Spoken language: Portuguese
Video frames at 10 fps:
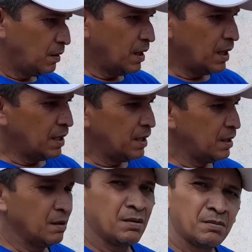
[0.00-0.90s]
E aí,
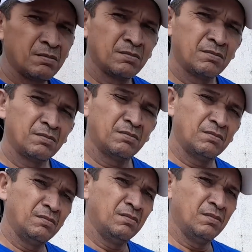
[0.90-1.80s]

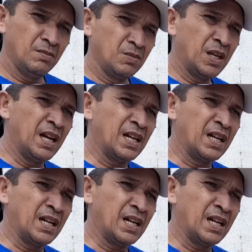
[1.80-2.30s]
quero